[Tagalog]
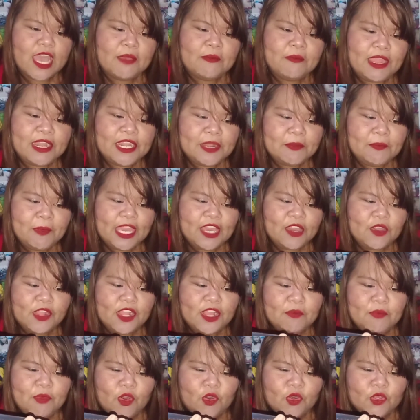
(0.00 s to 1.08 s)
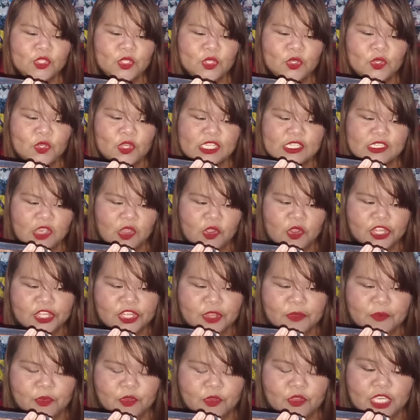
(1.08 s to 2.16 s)
Verify ko lang po tungkol sa
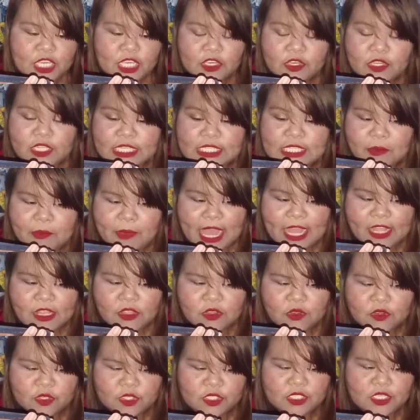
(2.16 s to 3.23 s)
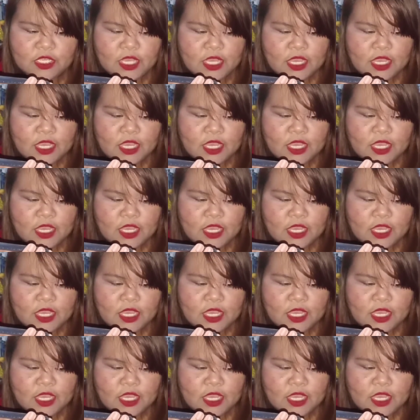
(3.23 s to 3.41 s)
order po ninyo na sapatos.